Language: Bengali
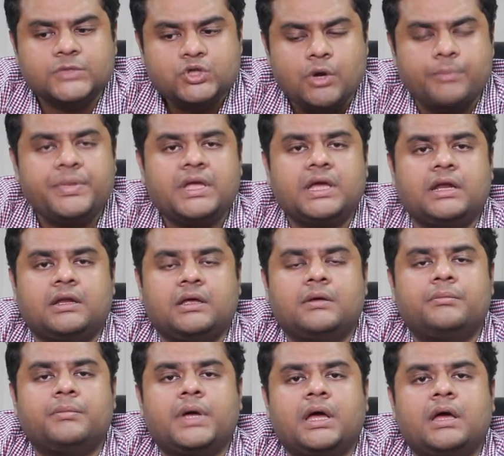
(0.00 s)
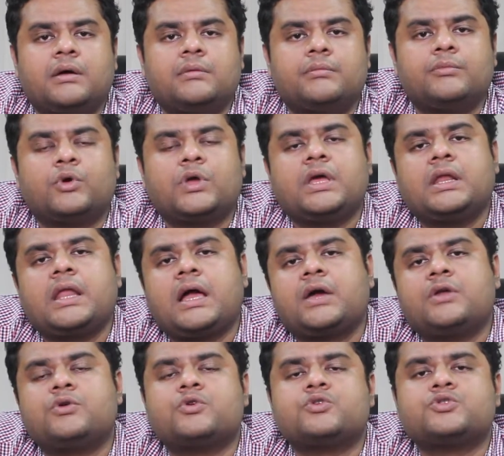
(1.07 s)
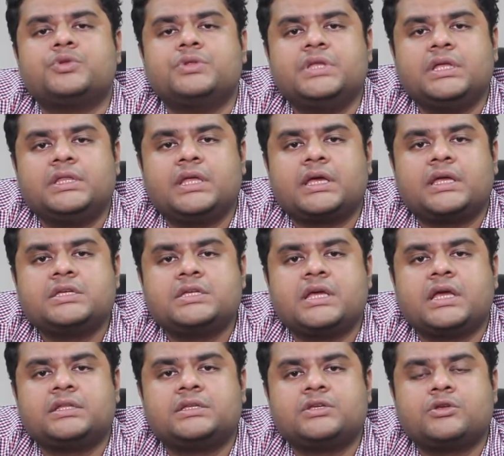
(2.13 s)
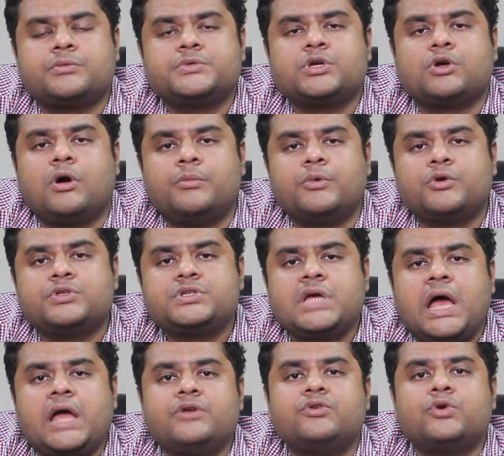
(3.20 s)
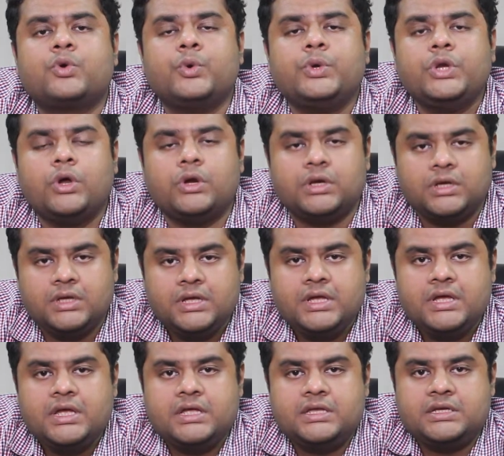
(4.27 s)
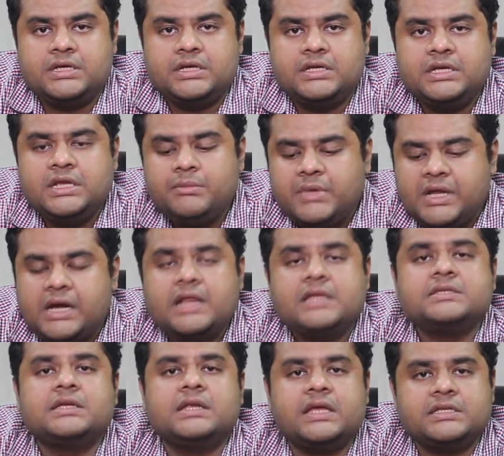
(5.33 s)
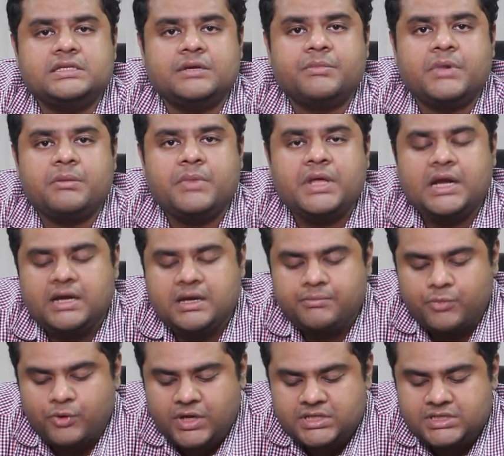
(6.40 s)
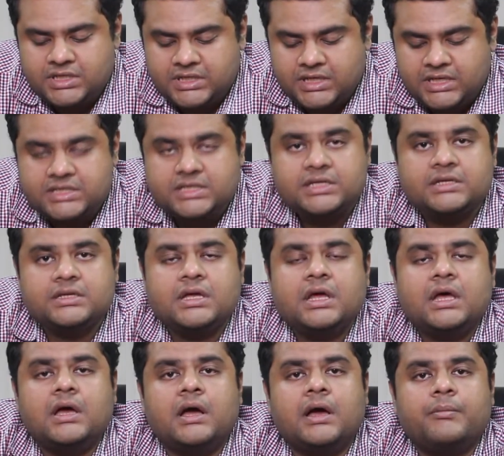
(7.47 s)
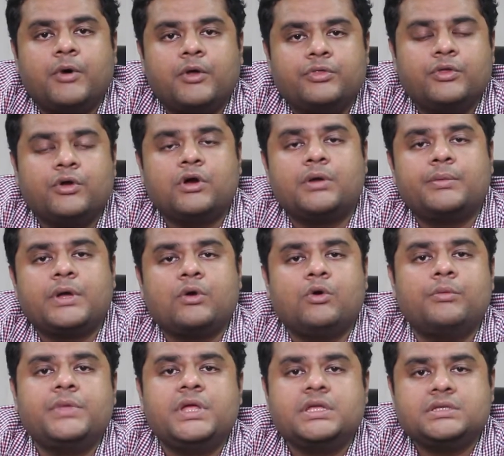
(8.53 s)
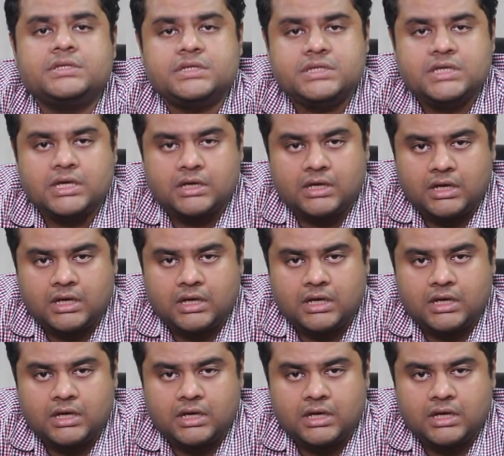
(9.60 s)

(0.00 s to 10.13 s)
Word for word: টপিক্যাল বা মুখে লাগানোর ওষুধ দিয়ে থাকি সেক্ষেত্রে সবচেয়ে কমন হচ্ছে হাইড্রোকুইনন যেটি ডিমেলানাইজিং এজেন্ট মানে মেলানিন প্রোডাকশনটাকে যেটি বন্ধ করে বা কমিয়ে যেটা